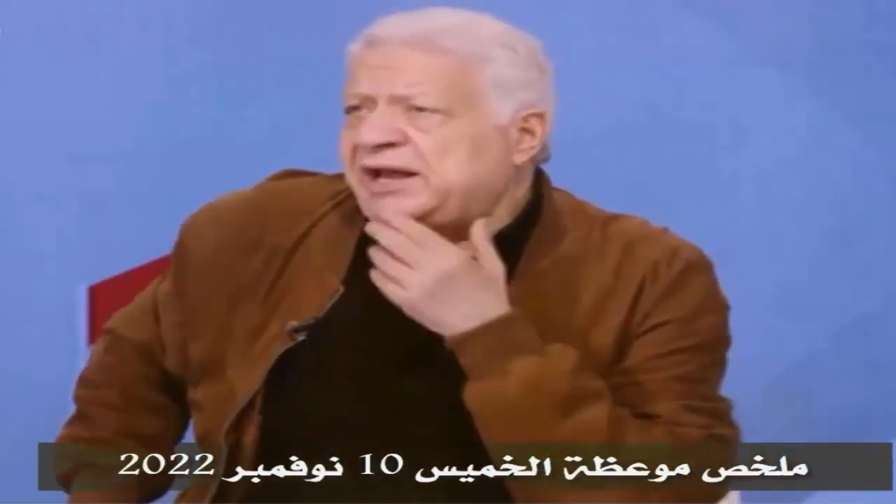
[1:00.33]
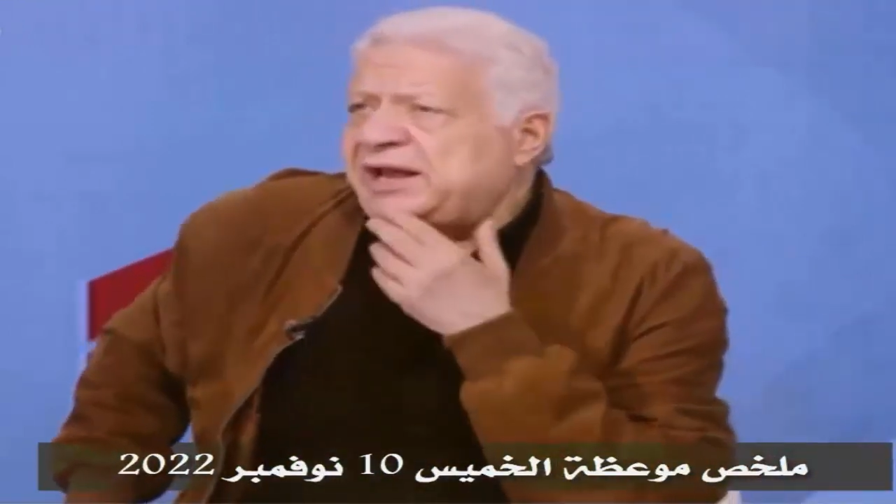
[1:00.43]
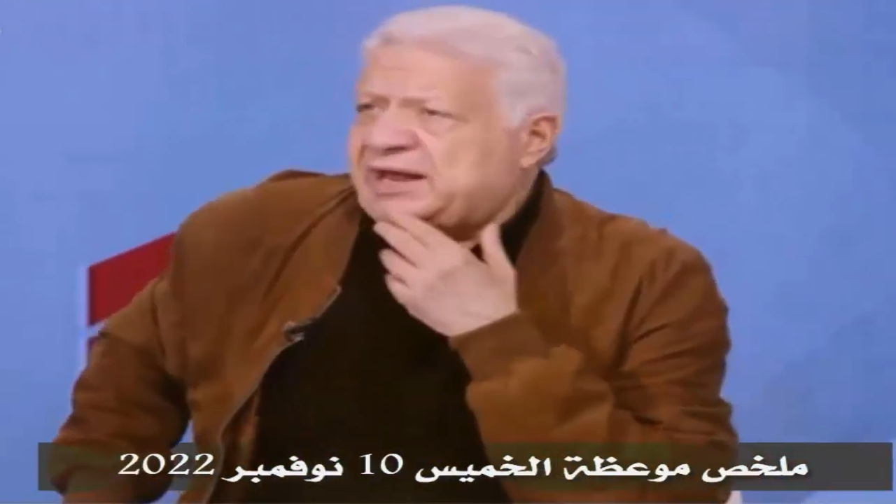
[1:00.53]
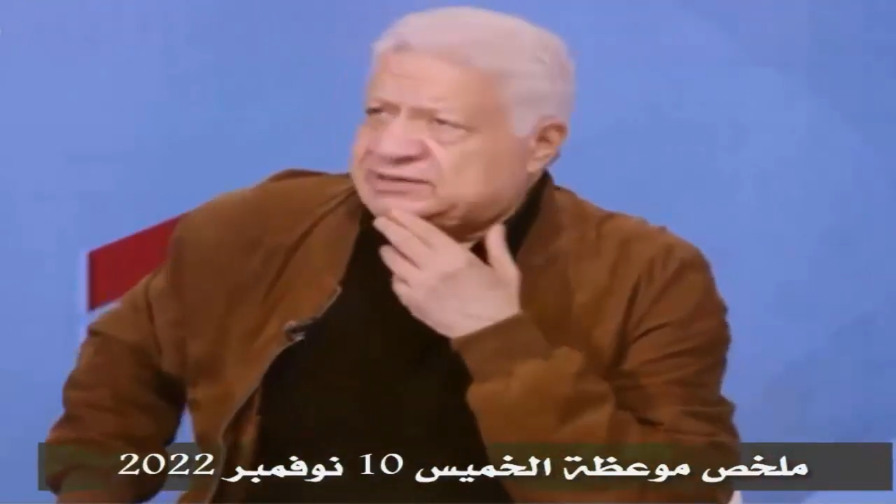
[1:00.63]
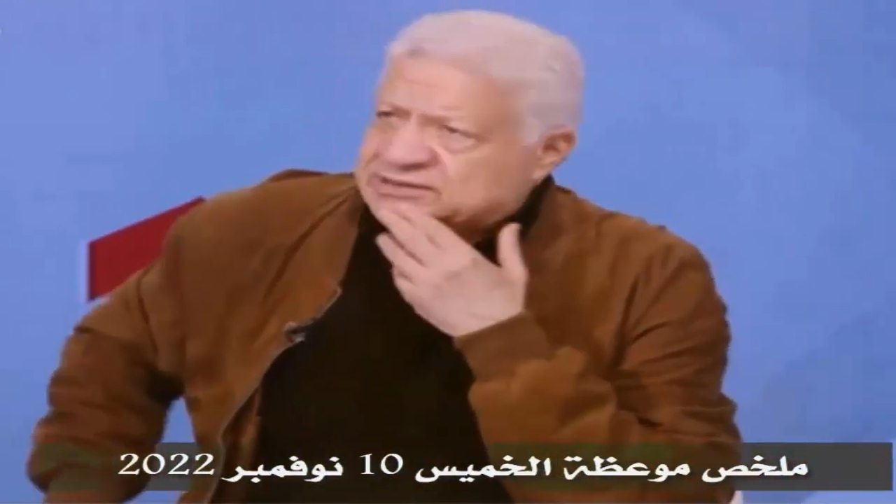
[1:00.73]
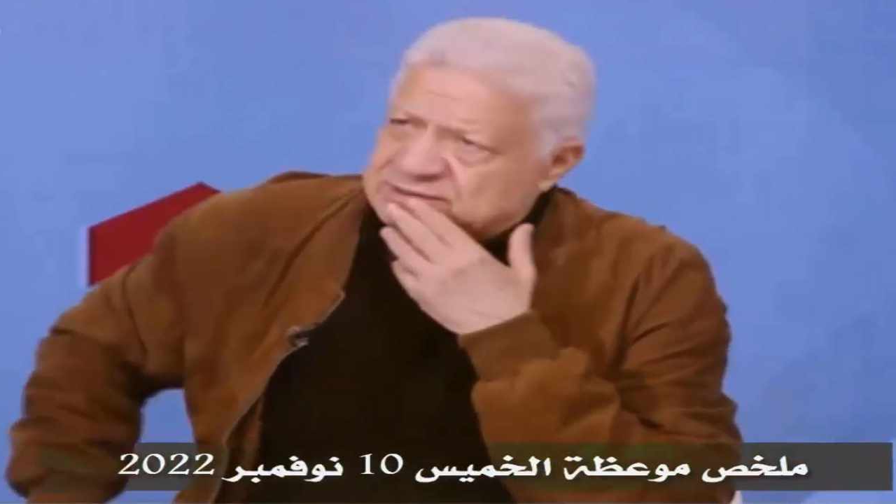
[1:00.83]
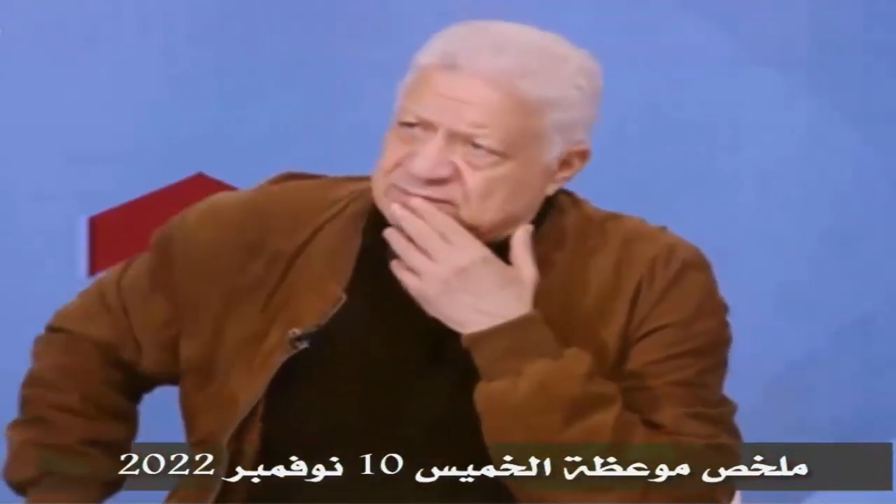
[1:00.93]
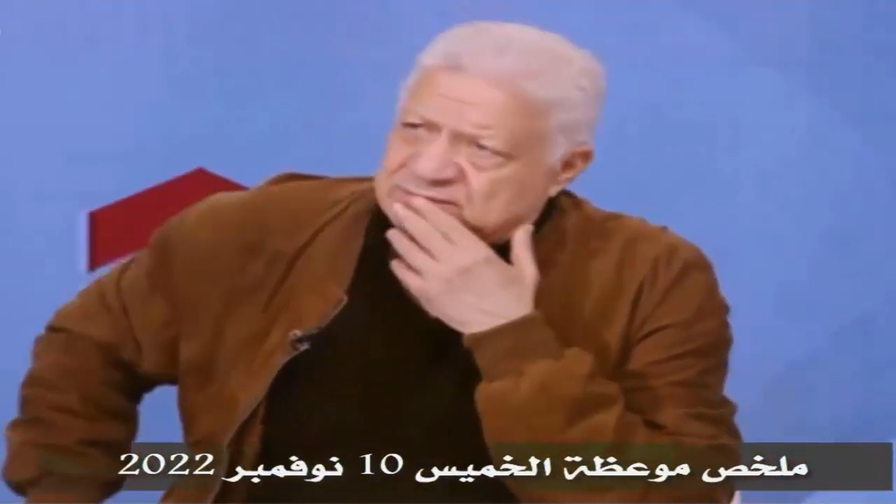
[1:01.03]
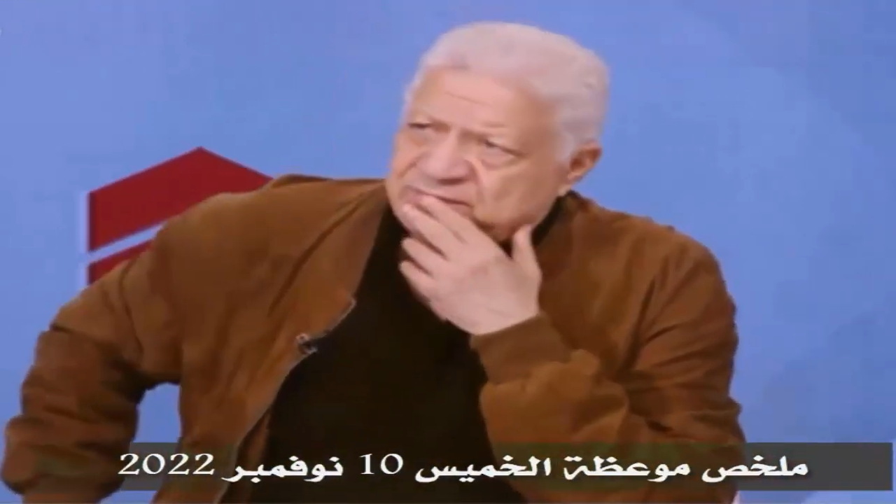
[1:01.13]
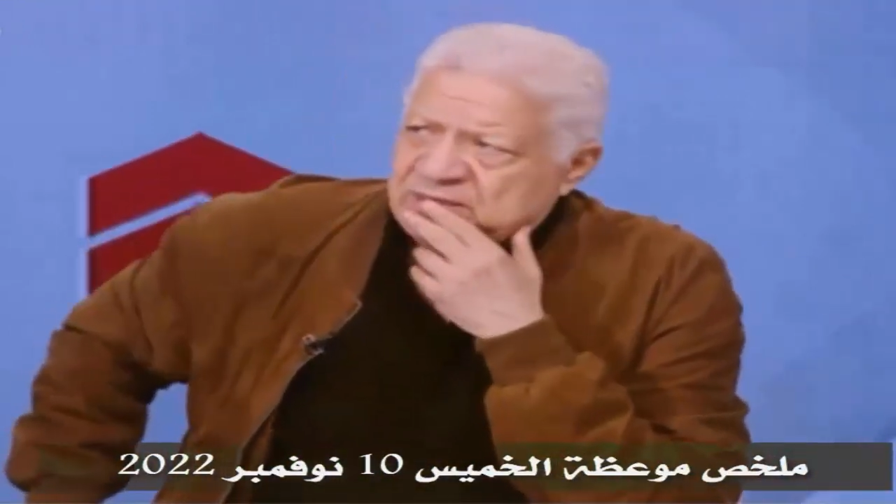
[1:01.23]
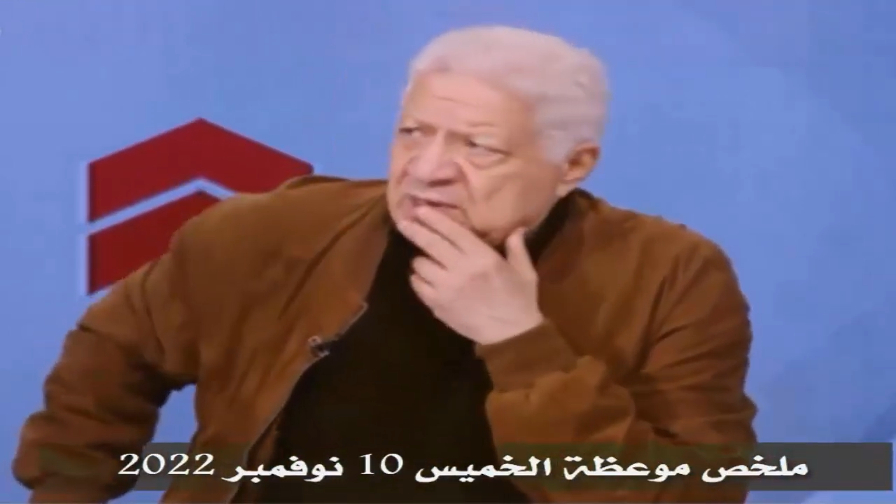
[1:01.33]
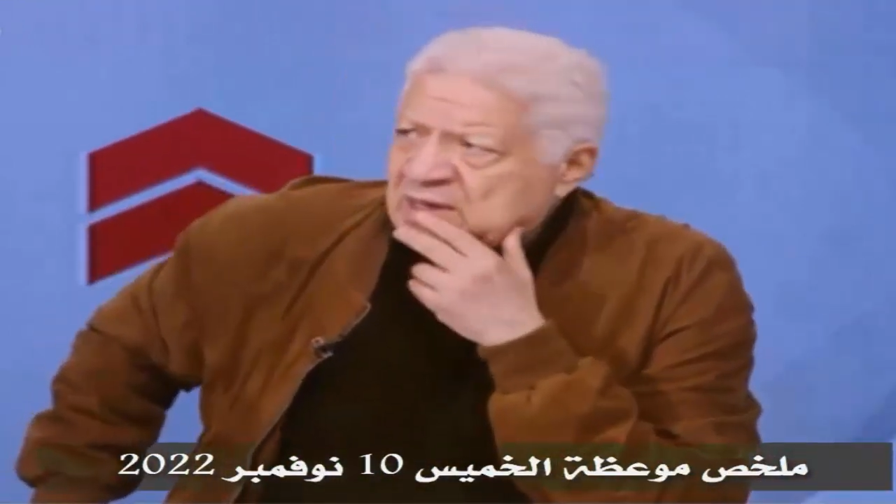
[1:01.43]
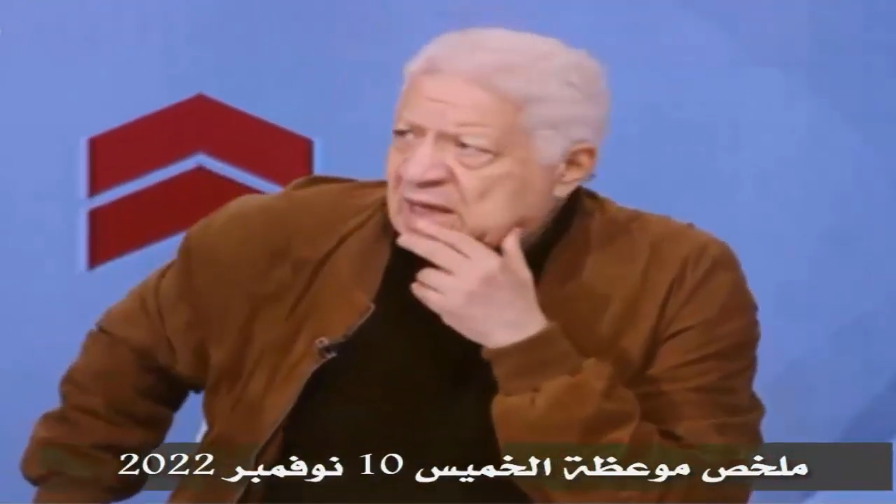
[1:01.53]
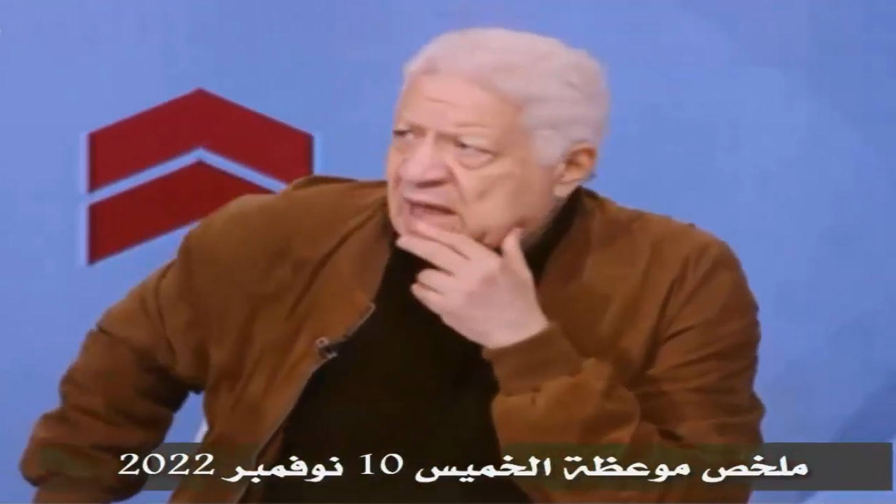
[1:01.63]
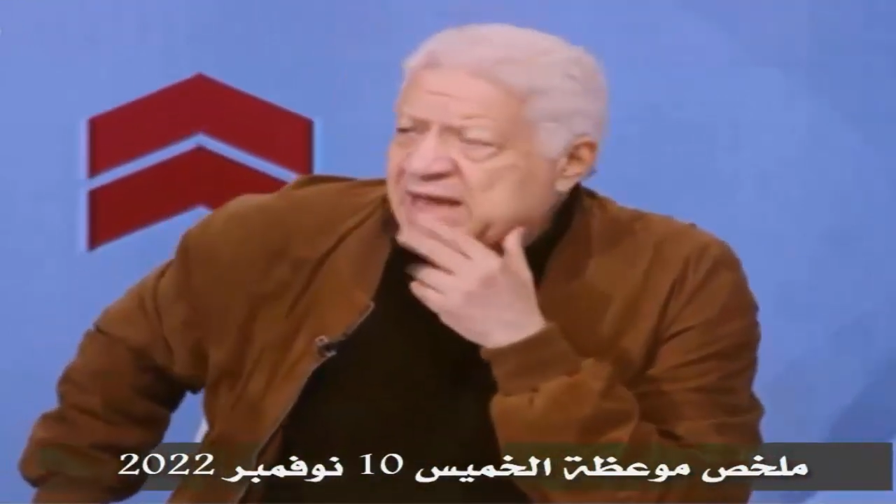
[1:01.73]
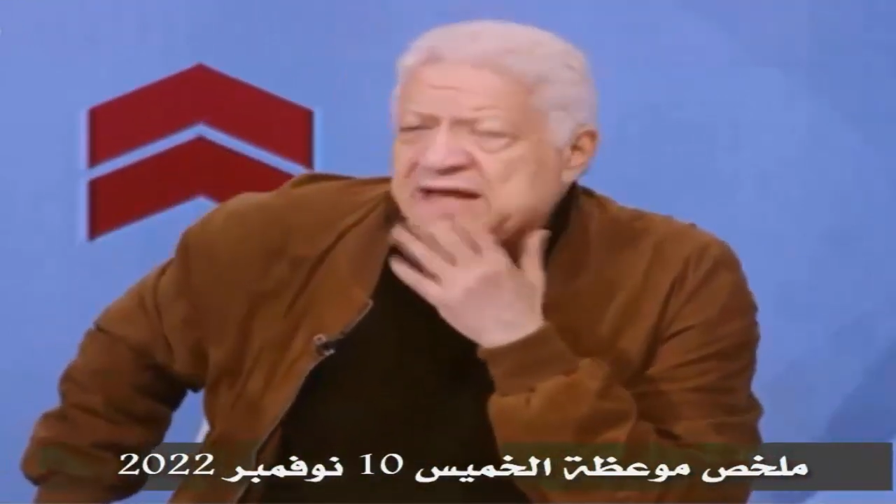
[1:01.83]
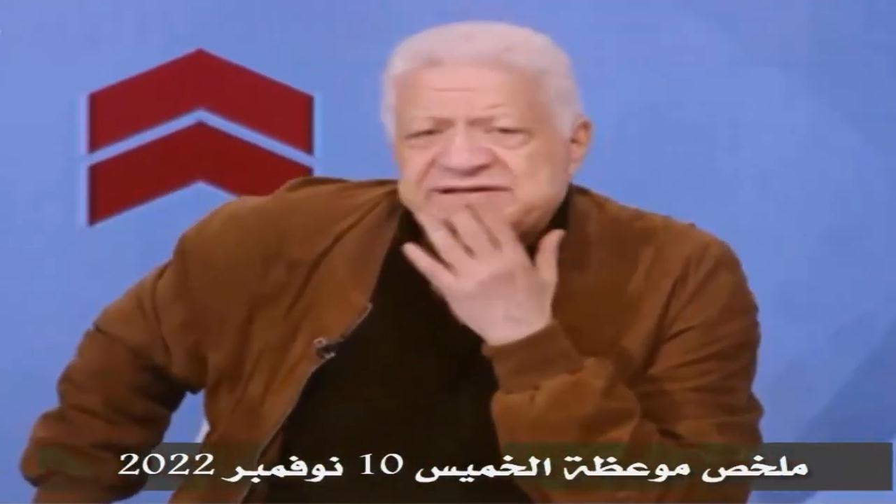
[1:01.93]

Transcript: كلينكس انا